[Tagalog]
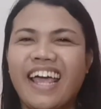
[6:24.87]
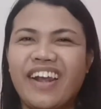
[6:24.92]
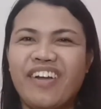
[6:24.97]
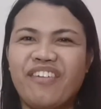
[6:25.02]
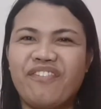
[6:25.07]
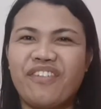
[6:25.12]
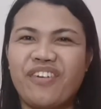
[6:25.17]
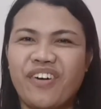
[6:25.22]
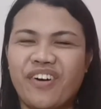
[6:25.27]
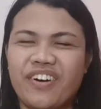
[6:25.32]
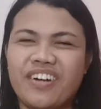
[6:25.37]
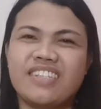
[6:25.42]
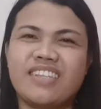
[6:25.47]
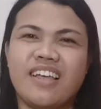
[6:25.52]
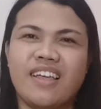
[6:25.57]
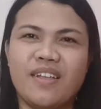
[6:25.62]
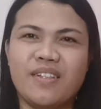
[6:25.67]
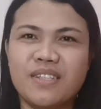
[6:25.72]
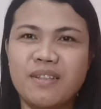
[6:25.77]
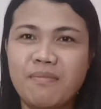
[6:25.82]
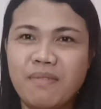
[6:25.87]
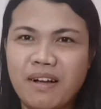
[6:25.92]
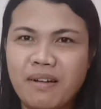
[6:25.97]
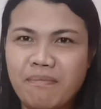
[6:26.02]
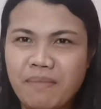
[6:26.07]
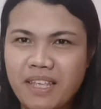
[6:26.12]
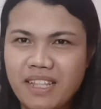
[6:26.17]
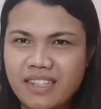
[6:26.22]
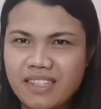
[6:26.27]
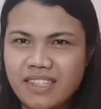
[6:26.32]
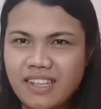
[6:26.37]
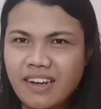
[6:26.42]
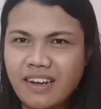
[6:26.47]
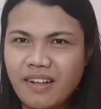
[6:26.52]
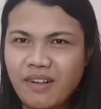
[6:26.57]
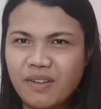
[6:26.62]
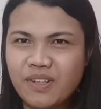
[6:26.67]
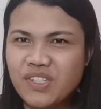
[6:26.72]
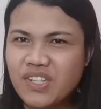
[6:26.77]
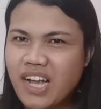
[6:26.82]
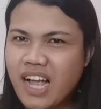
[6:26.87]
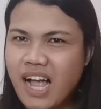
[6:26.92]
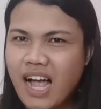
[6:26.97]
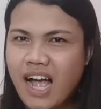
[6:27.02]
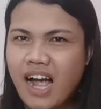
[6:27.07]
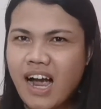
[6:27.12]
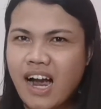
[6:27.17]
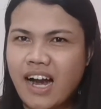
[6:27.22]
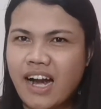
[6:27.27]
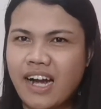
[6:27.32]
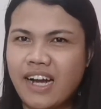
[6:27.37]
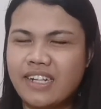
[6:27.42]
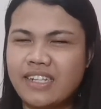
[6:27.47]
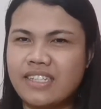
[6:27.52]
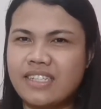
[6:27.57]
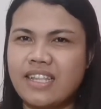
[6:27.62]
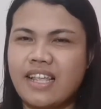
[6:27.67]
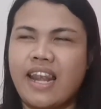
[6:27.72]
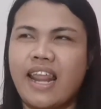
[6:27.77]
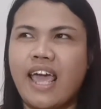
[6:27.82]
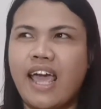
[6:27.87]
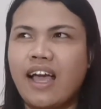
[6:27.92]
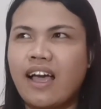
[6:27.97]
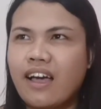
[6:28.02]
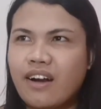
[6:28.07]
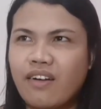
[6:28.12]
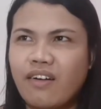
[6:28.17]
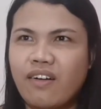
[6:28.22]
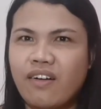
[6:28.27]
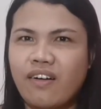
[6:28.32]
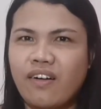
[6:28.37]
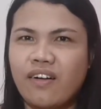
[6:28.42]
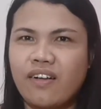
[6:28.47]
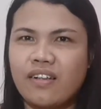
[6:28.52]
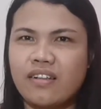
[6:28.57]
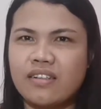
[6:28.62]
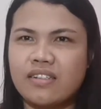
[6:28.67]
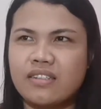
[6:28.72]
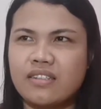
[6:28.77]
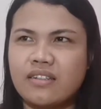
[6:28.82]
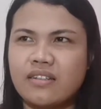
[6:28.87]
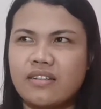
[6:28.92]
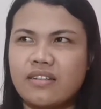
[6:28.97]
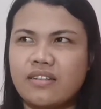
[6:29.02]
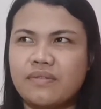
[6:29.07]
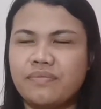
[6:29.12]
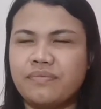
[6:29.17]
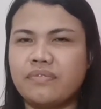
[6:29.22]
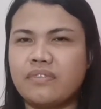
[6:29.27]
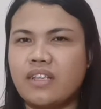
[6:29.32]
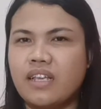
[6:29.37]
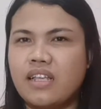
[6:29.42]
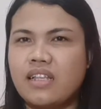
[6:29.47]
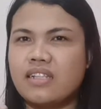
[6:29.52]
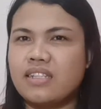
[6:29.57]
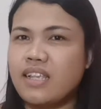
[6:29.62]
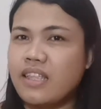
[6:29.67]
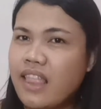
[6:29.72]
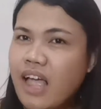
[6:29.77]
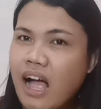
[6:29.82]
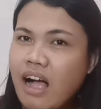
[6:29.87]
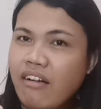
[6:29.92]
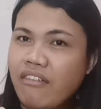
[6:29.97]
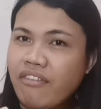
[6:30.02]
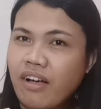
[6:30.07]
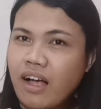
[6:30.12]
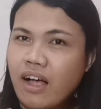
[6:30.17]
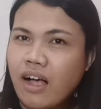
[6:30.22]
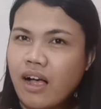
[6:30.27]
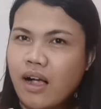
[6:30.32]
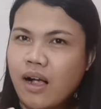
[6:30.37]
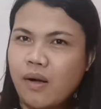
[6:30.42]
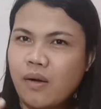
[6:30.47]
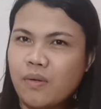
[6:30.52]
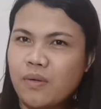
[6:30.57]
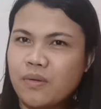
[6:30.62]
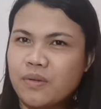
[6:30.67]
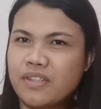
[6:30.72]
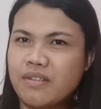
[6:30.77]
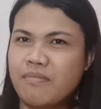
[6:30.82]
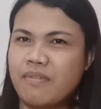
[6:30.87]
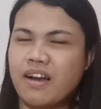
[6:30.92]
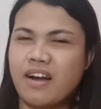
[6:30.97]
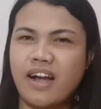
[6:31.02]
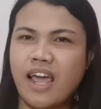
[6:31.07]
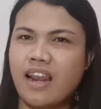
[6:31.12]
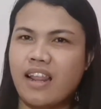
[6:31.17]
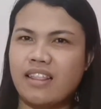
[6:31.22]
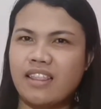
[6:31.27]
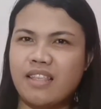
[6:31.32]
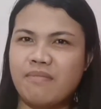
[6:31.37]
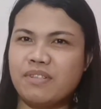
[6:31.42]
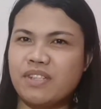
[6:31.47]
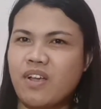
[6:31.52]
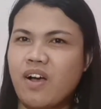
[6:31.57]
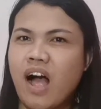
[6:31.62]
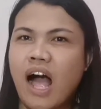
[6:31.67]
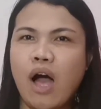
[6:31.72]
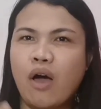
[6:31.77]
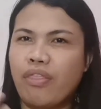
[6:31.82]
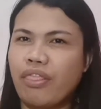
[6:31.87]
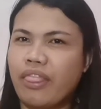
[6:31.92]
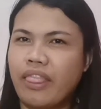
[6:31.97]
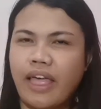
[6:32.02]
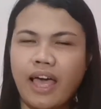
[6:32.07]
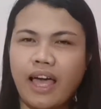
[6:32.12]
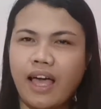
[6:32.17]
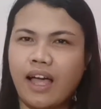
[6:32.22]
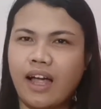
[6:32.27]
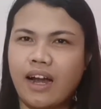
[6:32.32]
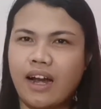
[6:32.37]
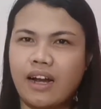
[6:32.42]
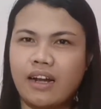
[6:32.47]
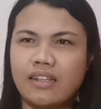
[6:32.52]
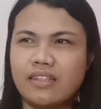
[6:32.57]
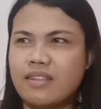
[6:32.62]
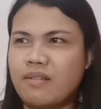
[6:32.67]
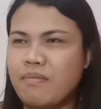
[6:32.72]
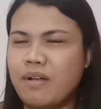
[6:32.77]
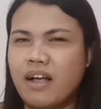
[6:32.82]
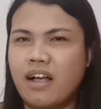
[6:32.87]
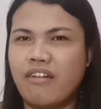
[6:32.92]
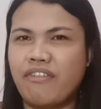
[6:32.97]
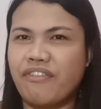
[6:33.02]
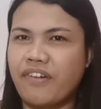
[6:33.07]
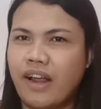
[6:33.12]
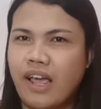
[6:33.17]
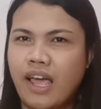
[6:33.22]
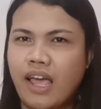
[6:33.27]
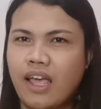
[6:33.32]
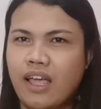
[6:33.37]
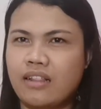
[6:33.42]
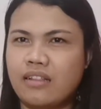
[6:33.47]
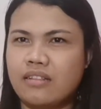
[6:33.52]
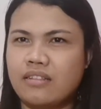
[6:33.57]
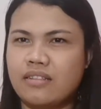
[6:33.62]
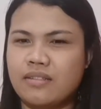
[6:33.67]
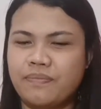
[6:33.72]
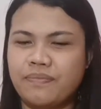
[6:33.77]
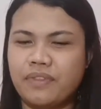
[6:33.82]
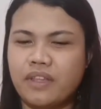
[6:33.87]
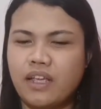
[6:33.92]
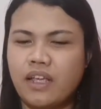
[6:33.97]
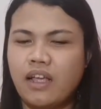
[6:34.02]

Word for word: And of course, ayun, sa mga pinsan ko dyan, sa Negros, sa Davao, sa mga relatives ko out there, sa mga friends.